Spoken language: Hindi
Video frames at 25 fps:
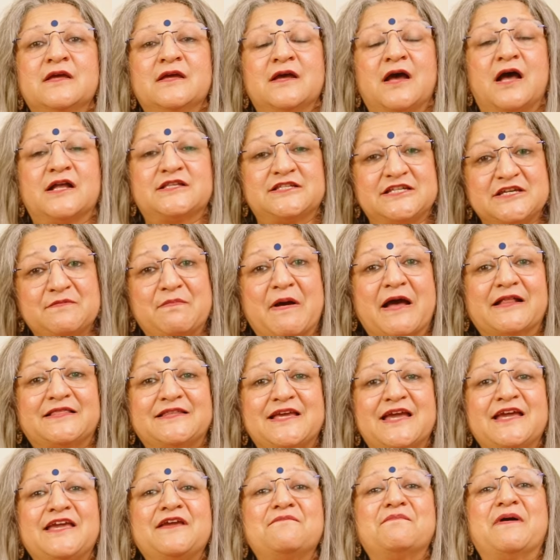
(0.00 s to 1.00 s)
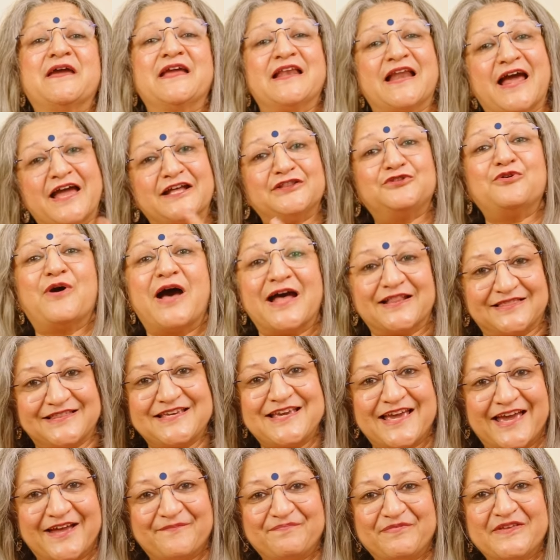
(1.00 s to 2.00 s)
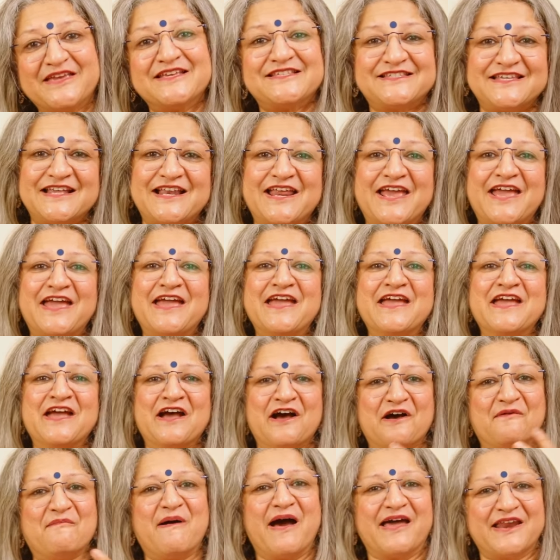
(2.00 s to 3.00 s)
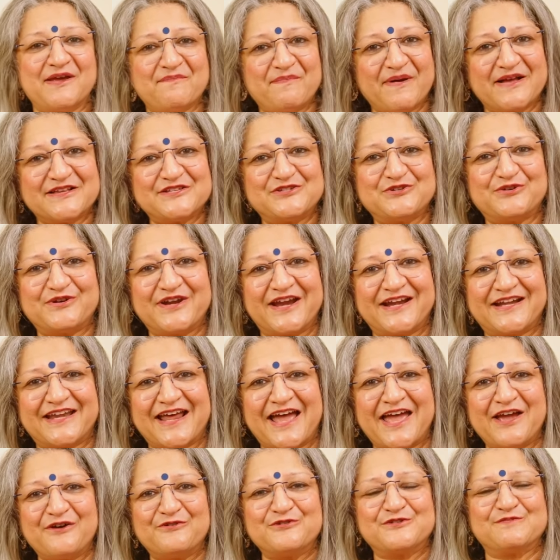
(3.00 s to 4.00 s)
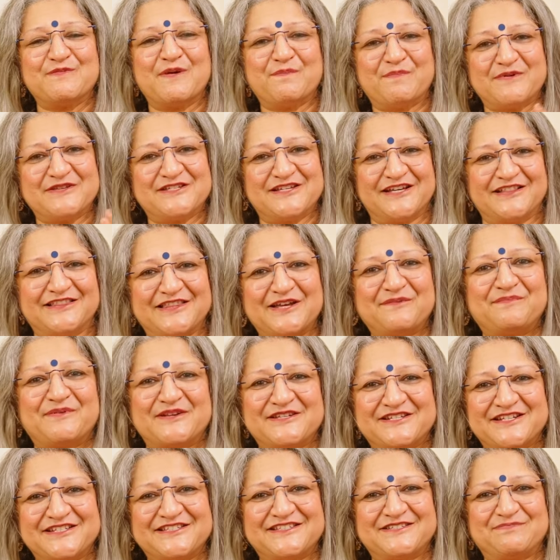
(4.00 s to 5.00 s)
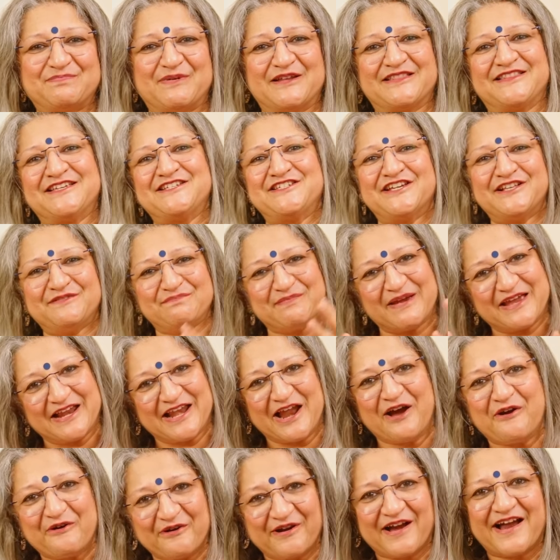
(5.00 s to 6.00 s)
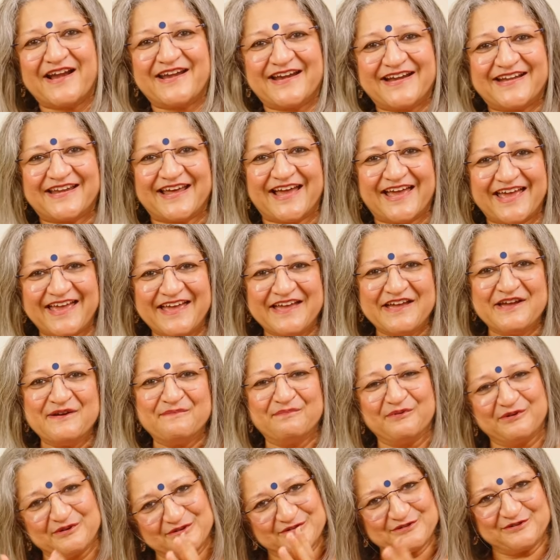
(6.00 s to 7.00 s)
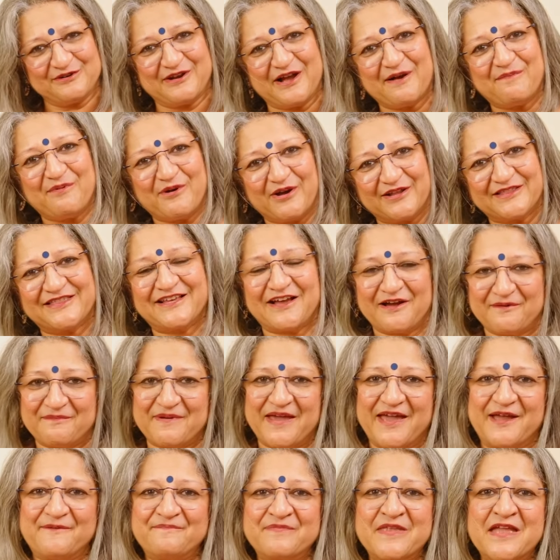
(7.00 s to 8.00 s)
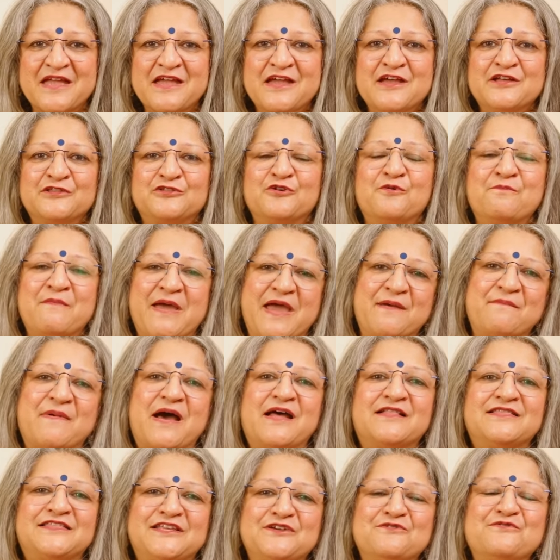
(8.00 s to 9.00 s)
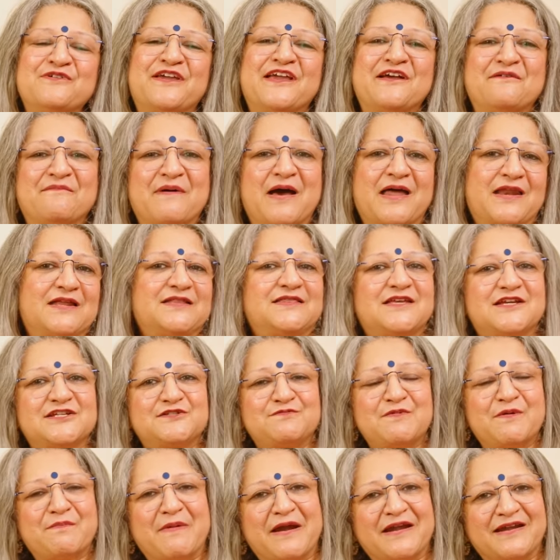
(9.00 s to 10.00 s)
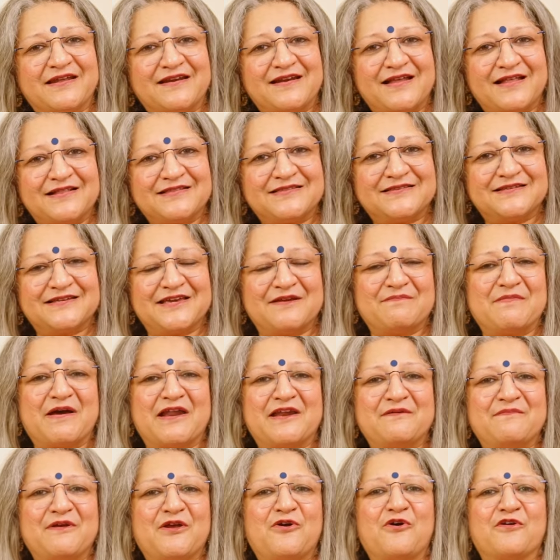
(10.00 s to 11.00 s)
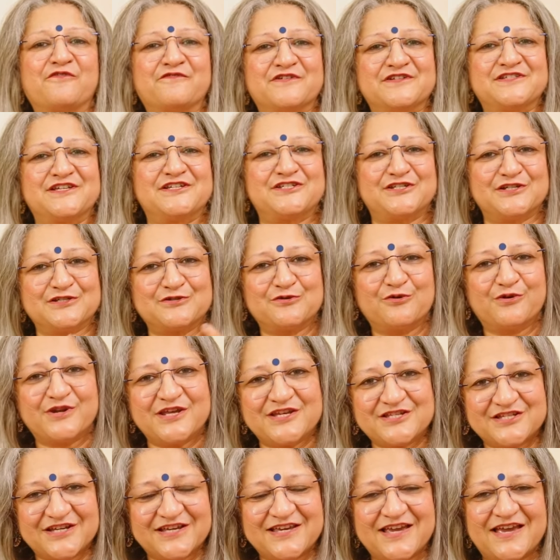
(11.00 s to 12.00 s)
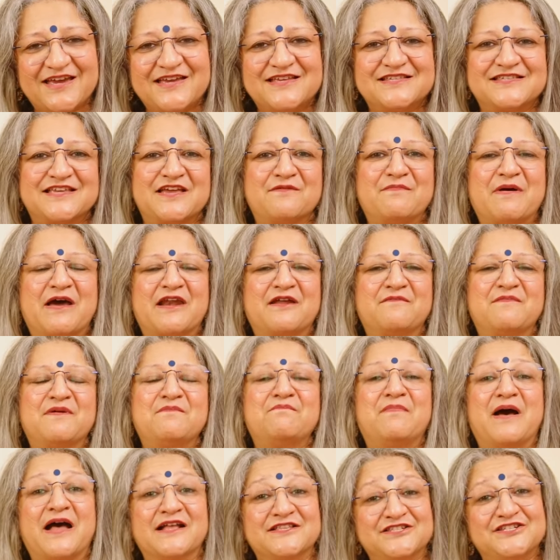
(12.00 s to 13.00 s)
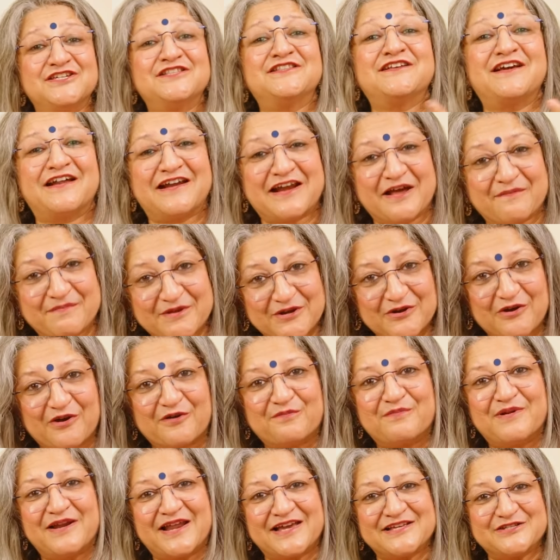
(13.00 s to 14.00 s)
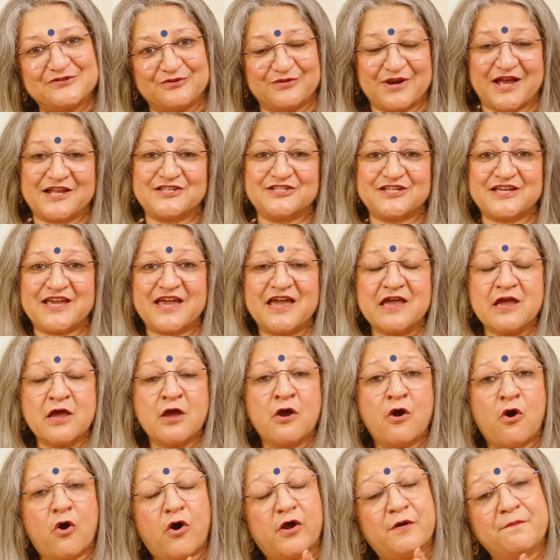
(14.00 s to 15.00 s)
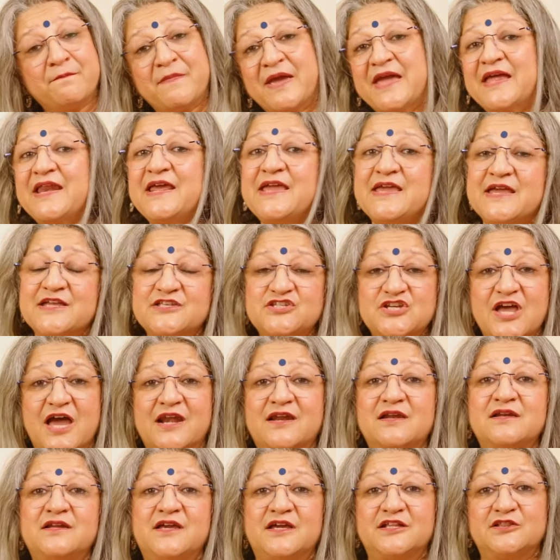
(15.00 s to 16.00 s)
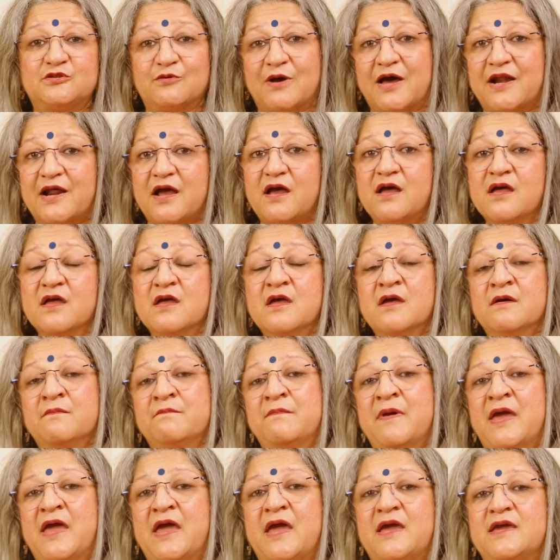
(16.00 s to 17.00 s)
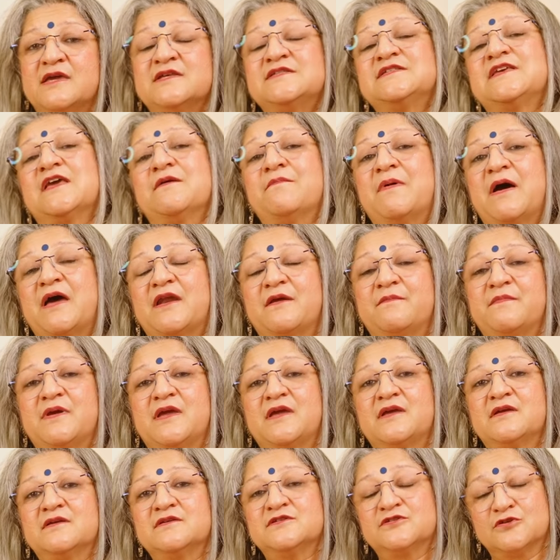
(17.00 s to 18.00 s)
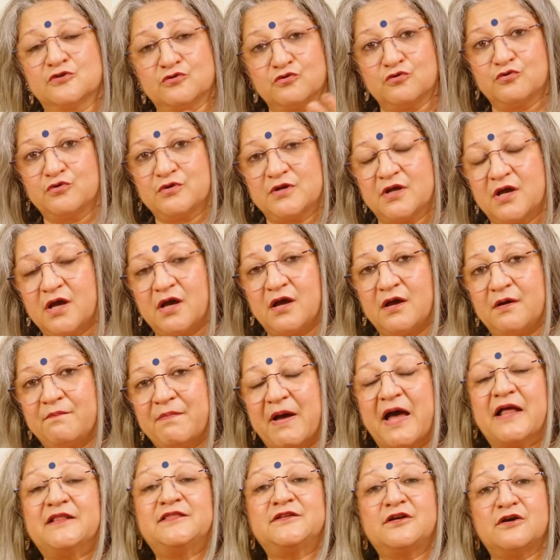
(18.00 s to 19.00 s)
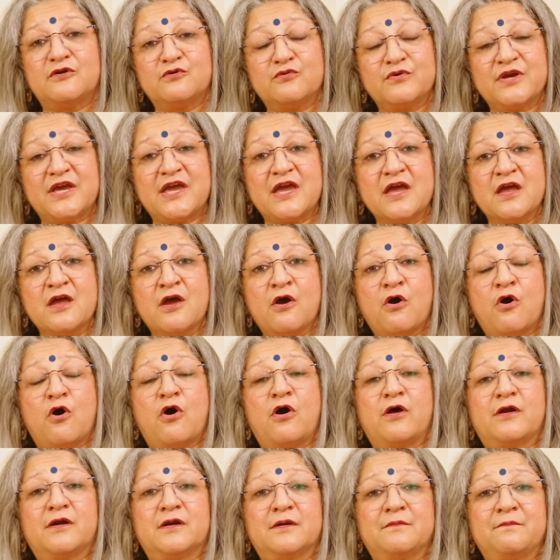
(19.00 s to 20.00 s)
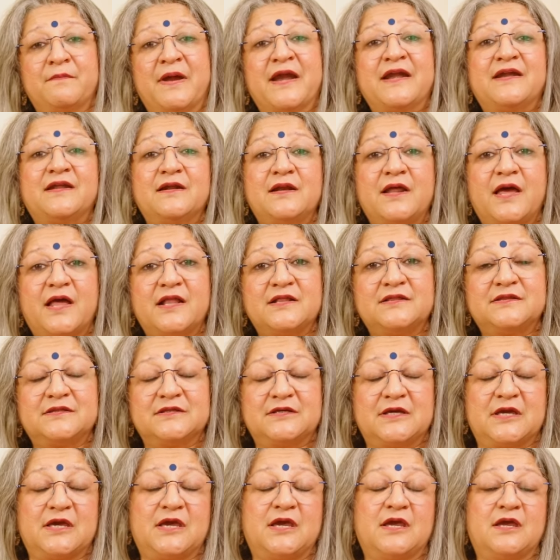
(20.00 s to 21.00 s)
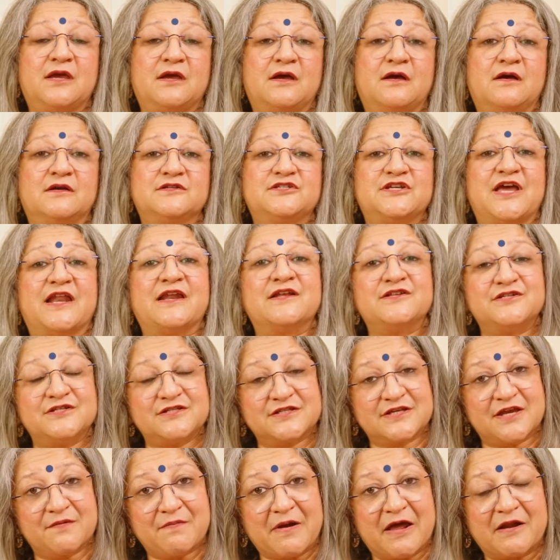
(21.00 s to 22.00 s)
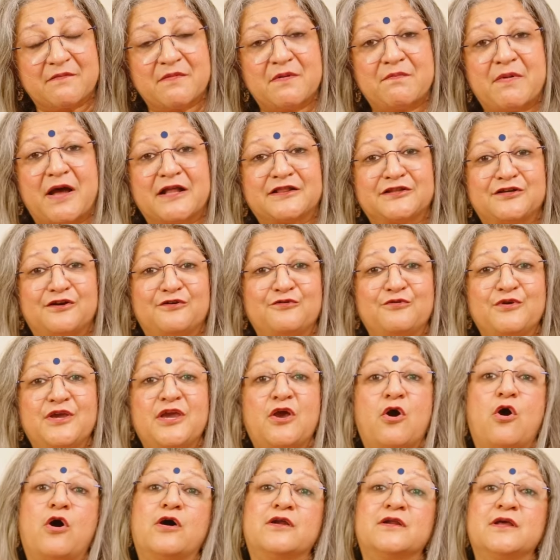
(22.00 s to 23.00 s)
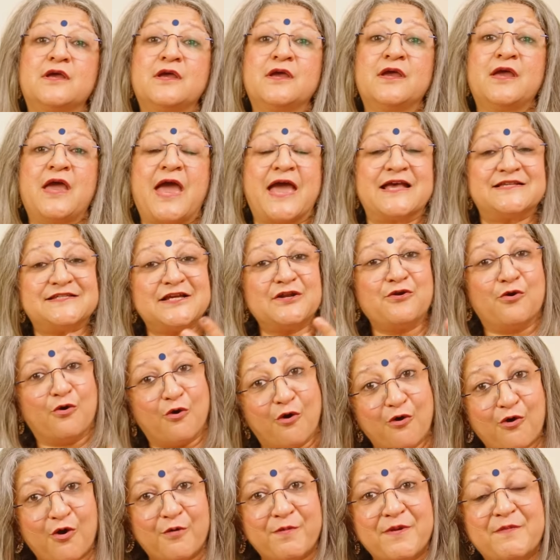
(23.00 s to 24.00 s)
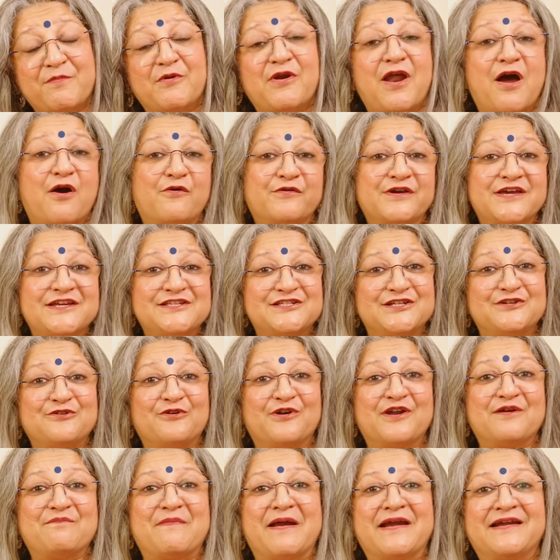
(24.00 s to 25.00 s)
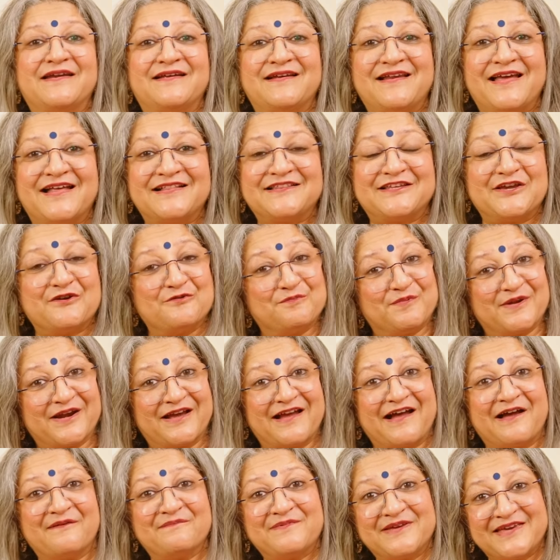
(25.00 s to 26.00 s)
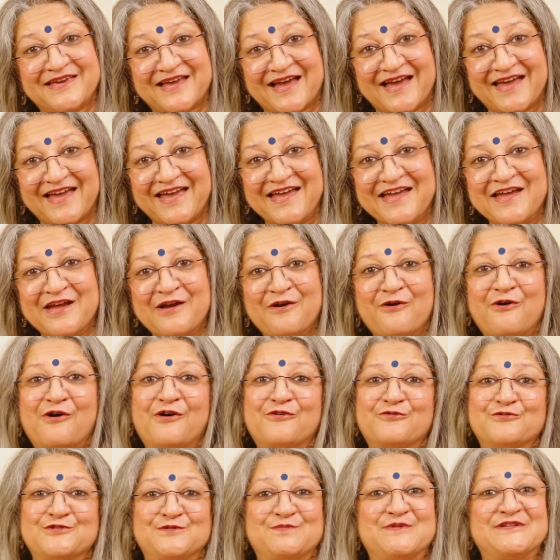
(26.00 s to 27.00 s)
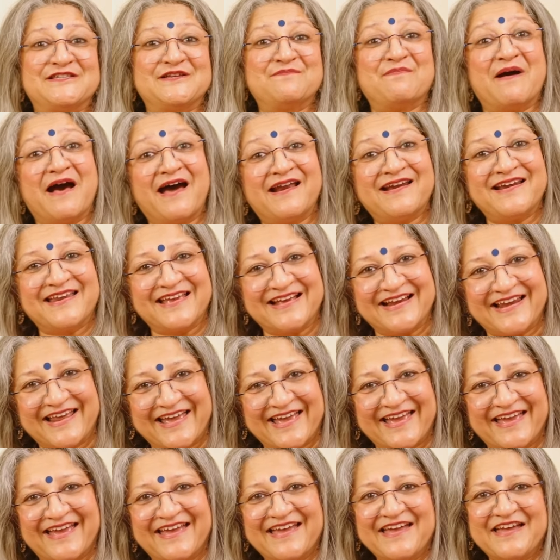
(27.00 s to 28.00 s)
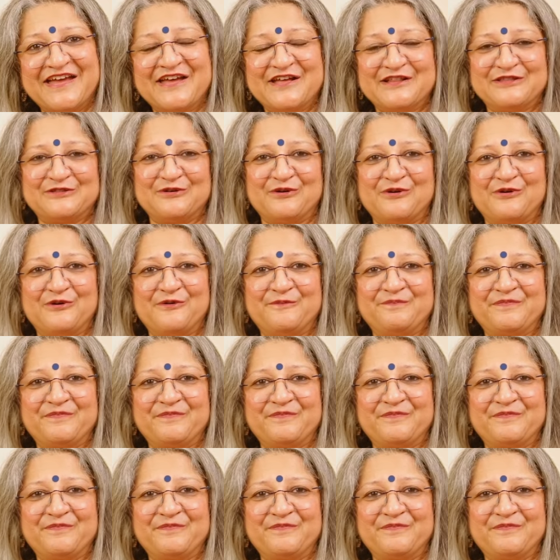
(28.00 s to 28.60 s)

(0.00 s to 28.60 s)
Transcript: अच्छी बात यह है कि महिलाएं तो आती हैं इसीलिए हमारे पास जो डेटा है उसमें पिछहत्तर प्रतिशत महिलाओं का डेटा है पुरुषों का बहुत कम है तो मैं मानती हूँ कि हमारे देश में मेंटल हेल्थ के बारे में कॉन्वर्जेशन होनी चाहिए इसके बारे में बातचीत करना भी नॉर्मलाइज होना चाहिए और मेरी ये चैनल के द्वारा मैं इसके बारे में ज़रूर बात करूँगी और मेंटल हेल्थ के चैलेंजेस के बारे में बात करूँगी और ऐसे लोगों को भी बुलाऊंगी जिन्होंने मेंटल हेल्थ के ऊपर काम किया है और उसमें से बाहर निकले हैं तो